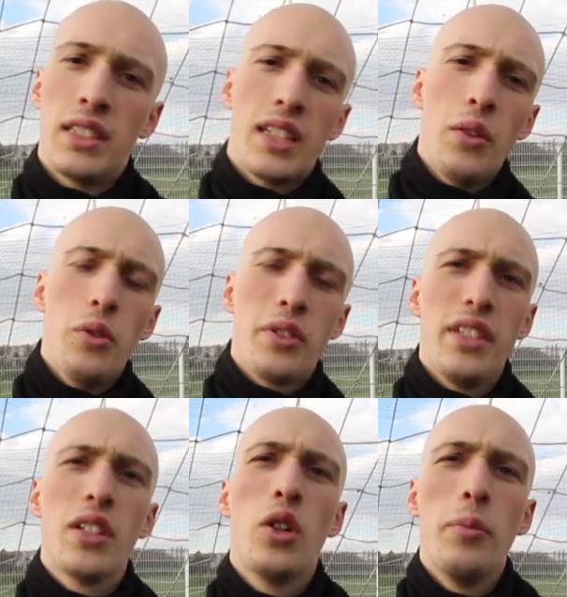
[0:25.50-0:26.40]
Salut c'est
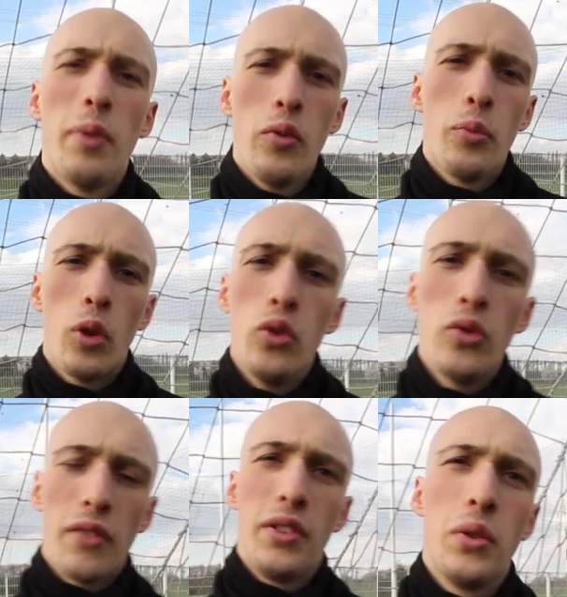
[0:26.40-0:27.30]
Nico, bienvenue pour une
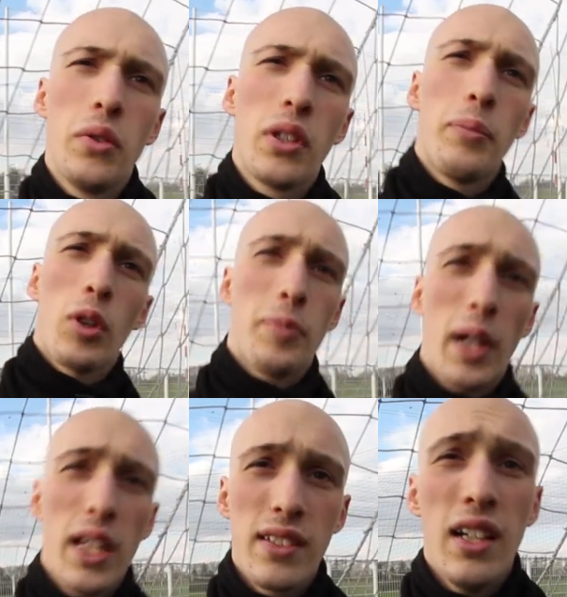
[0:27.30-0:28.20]
nouvelle vidéo de Keeper
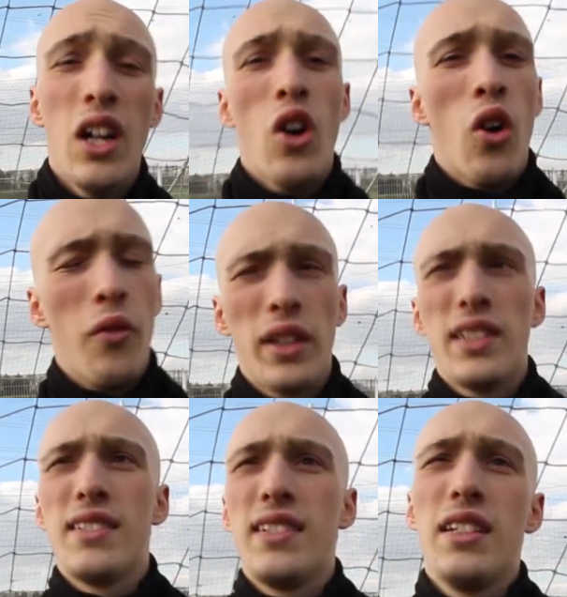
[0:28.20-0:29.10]
Spirit On va
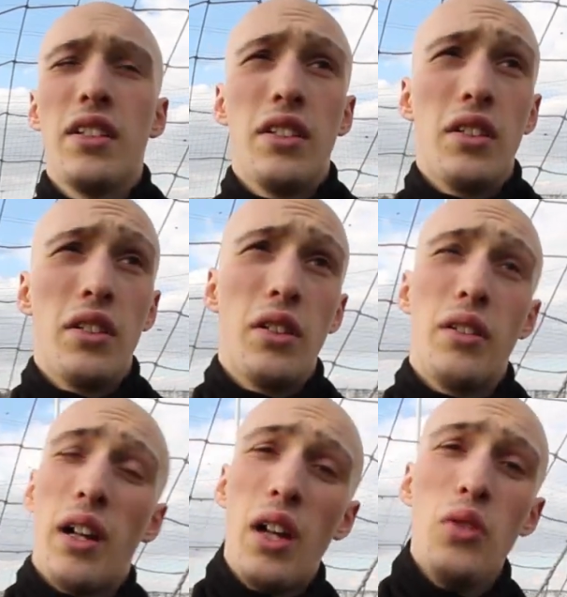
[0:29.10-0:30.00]
tester
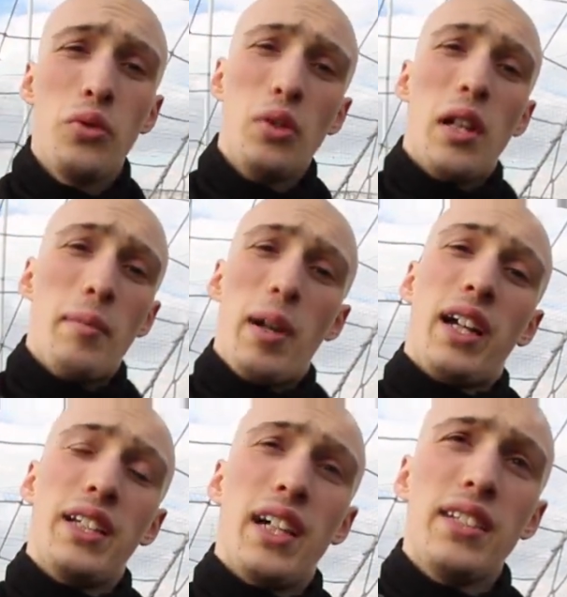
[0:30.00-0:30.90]
euh, à nouveau la
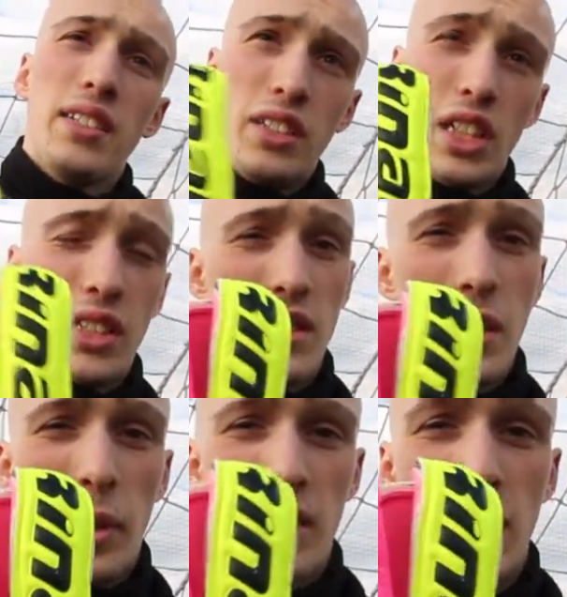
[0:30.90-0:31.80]
marque Rinat, déjà
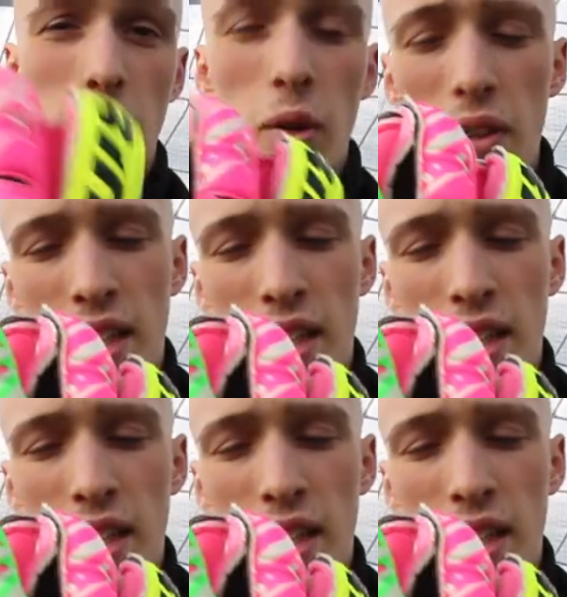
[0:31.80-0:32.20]
testée précédemment